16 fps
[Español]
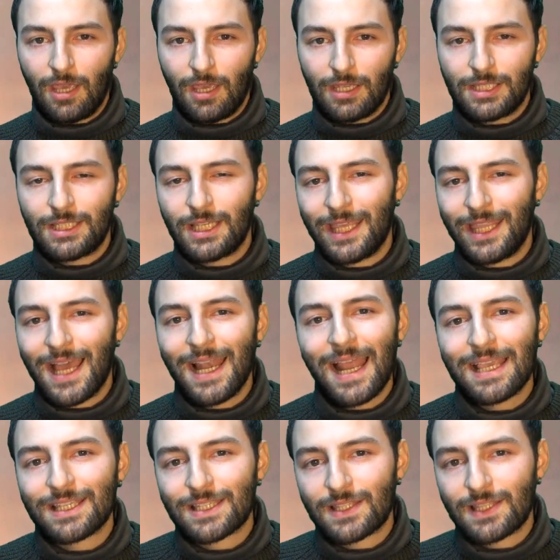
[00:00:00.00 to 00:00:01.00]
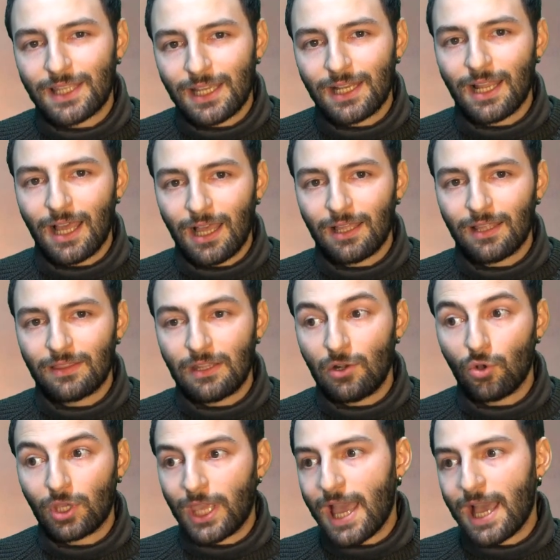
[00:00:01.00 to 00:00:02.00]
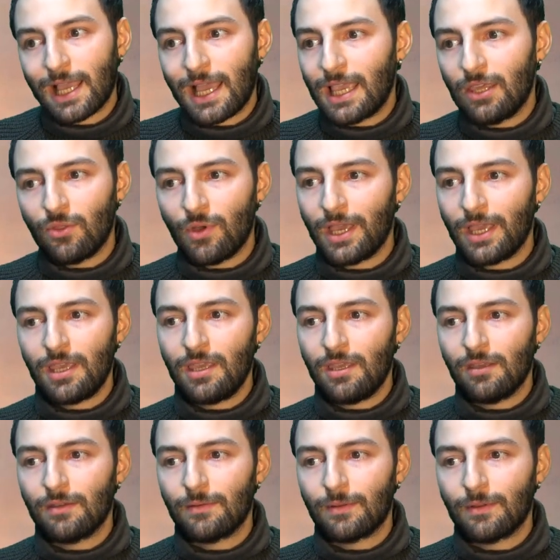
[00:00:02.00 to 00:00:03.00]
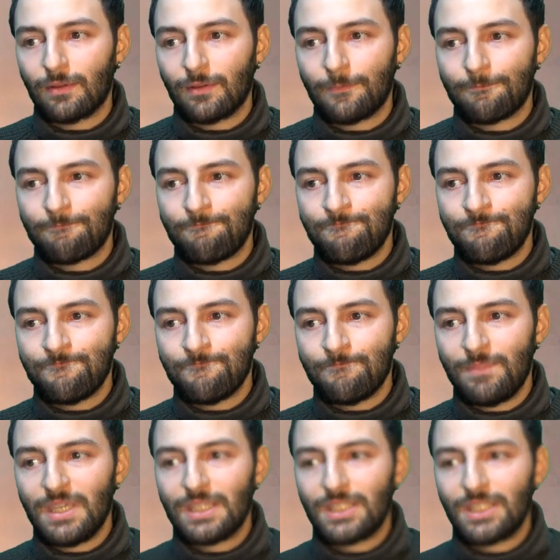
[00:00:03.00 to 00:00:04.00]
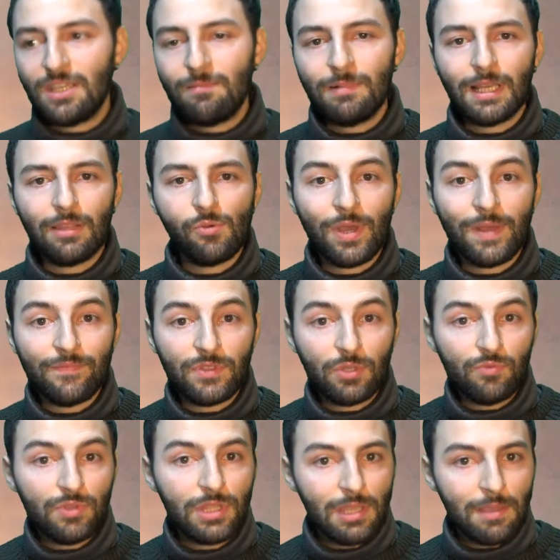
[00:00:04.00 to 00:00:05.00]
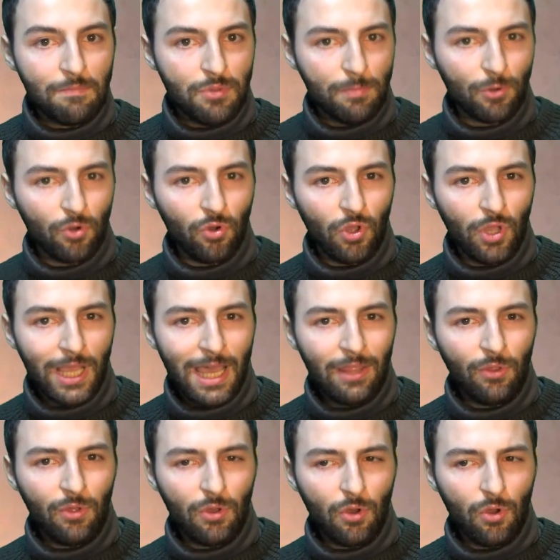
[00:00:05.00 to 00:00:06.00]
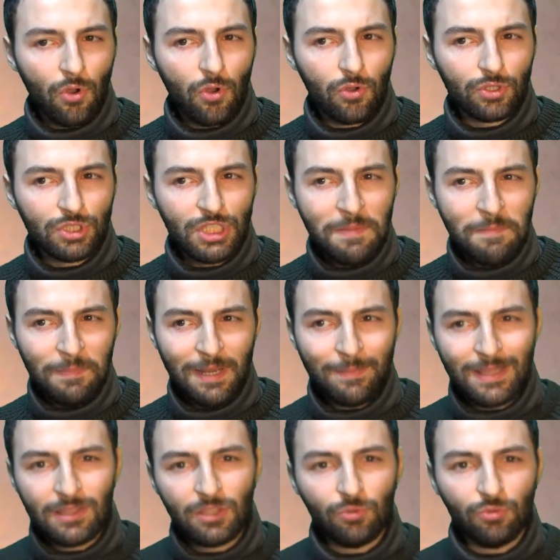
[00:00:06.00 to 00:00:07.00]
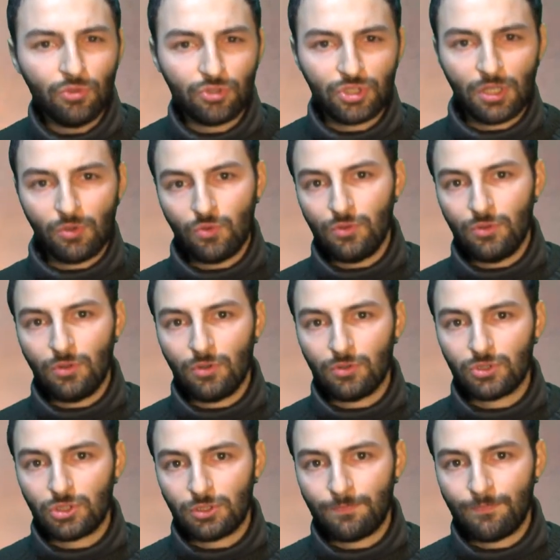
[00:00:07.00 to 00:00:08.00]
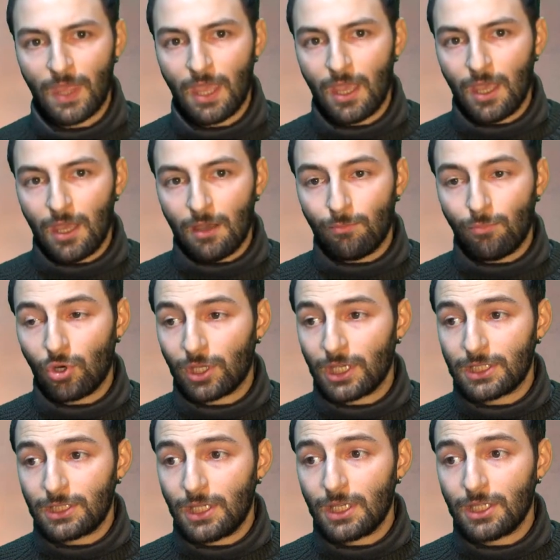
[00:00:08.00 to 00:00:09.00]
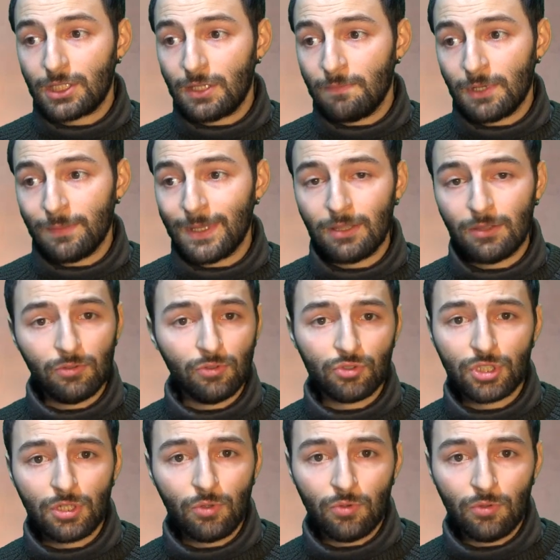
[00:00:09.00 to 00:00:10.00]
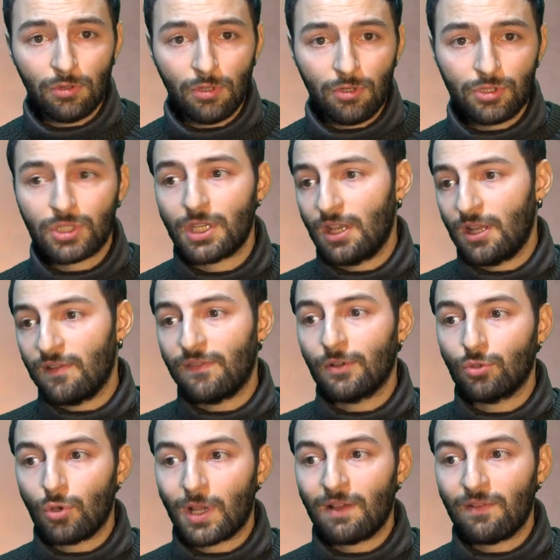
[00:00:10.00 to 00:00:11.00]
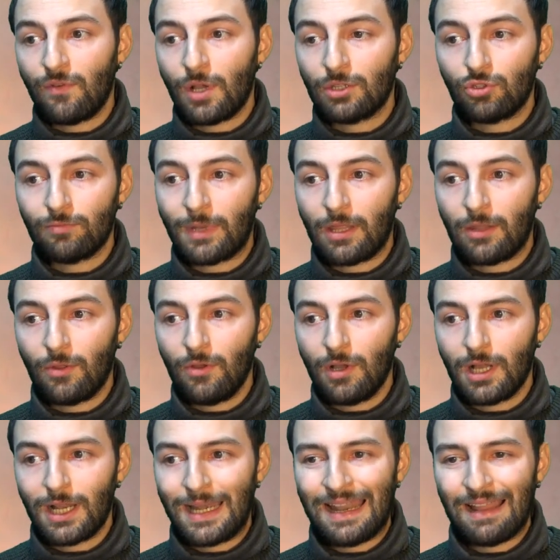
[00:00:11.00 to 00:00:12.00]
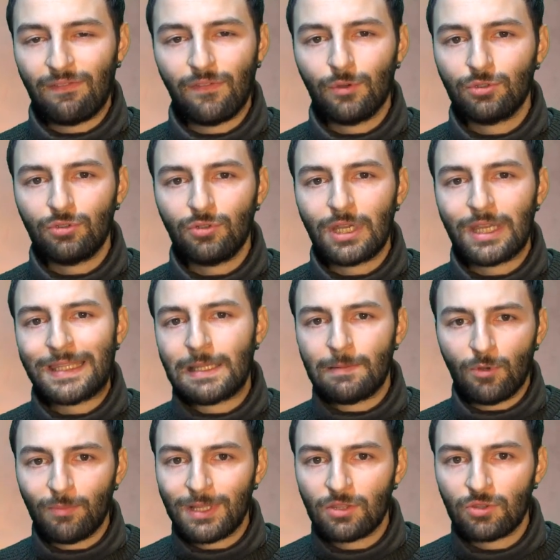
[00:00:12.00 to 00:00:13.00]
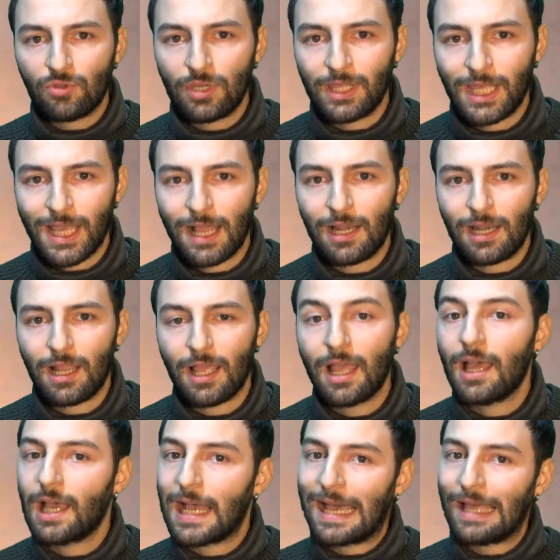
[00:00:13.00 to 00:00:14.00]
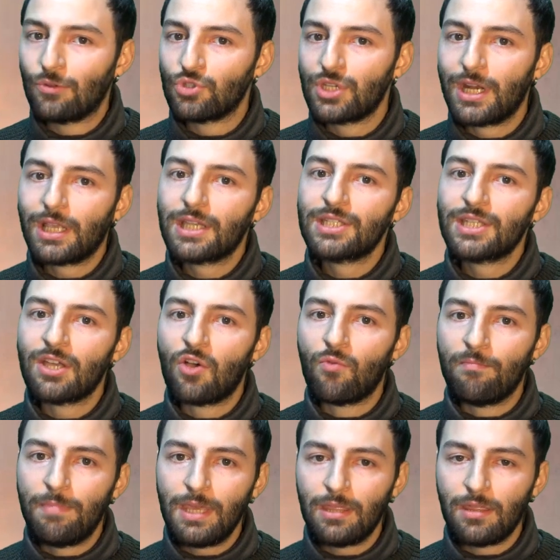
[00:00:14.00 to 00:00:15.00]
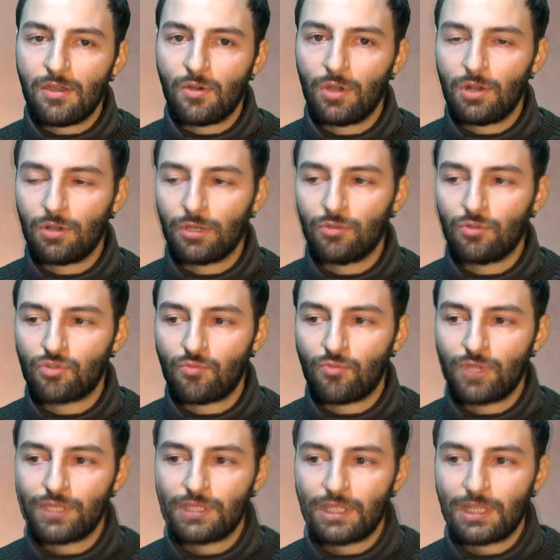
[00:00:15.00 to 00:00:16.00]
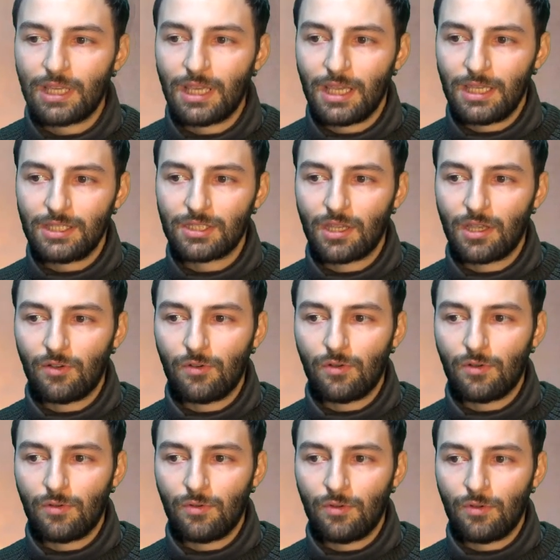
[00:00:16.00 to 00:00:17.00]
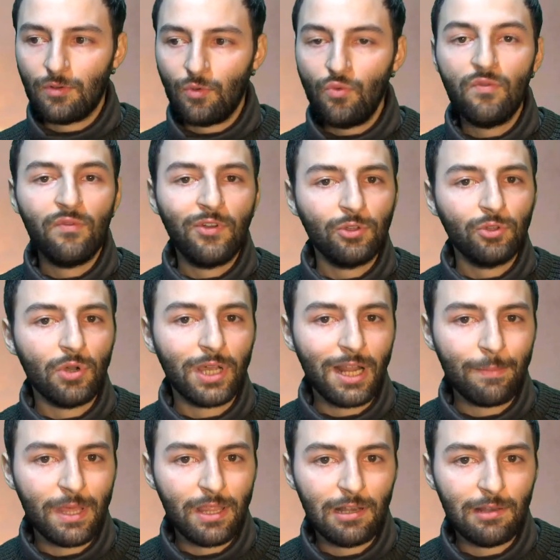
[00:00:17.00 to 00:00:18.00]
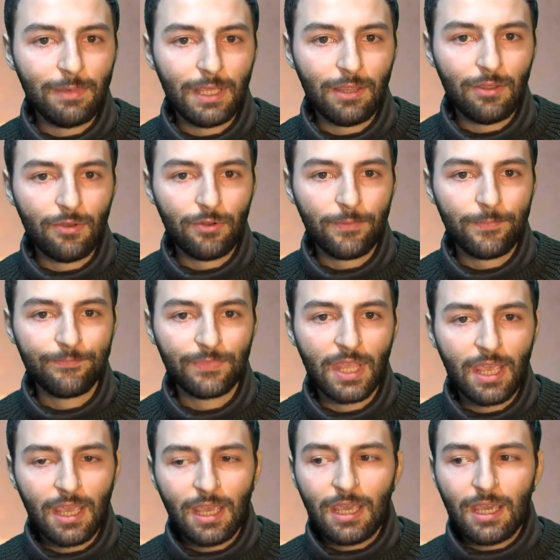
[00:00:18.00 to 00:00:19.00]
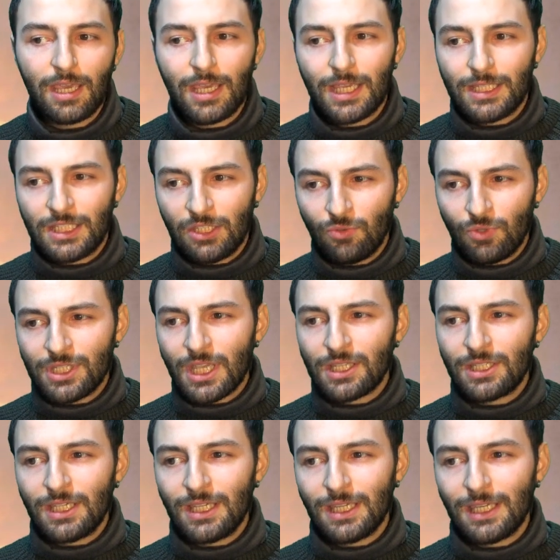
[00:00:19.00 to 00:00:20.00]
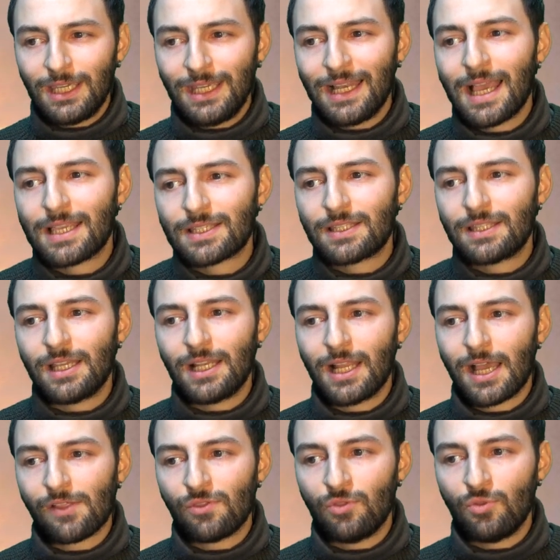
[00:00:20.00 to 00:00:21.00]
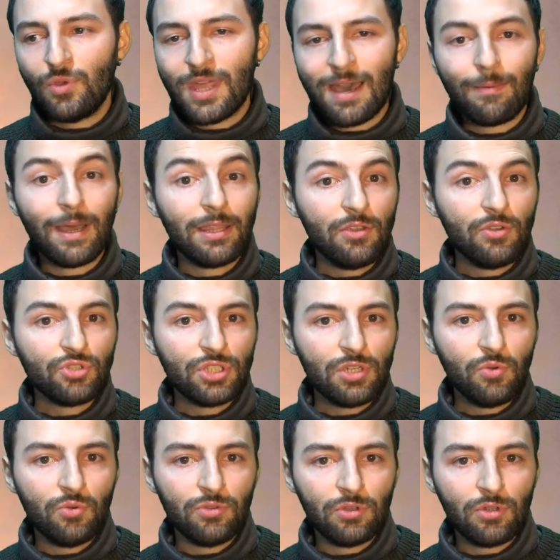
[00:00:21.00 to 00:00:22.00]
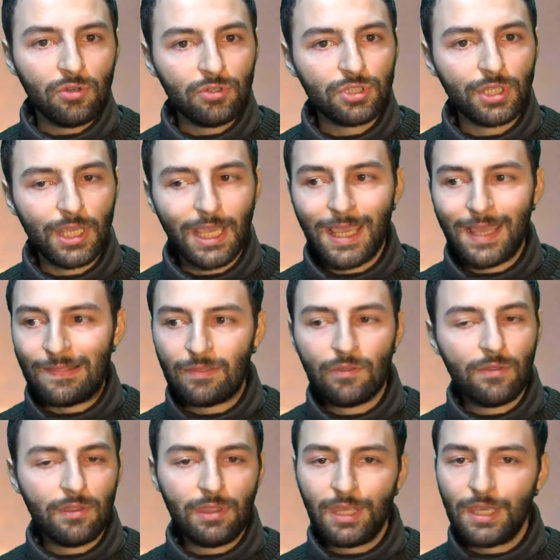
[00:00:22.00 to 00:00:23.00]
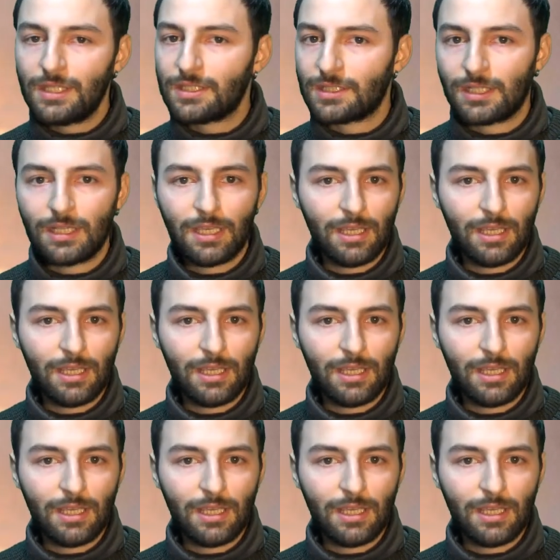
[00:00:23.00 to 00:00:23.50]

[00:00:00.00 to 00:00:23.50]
¿Será la estela de lo que ha caído ahí mm, visible durante un tiempo prolongado o simplemente unos segundos? Porque si es simplemente unos segundos, el fotógrafo ha tomado la foto en el momento ideal a no ser que sea un vídeo y lo que nos muestre es un fotograma del vídeo. Si no es así y la estela dura varios segundos, entonces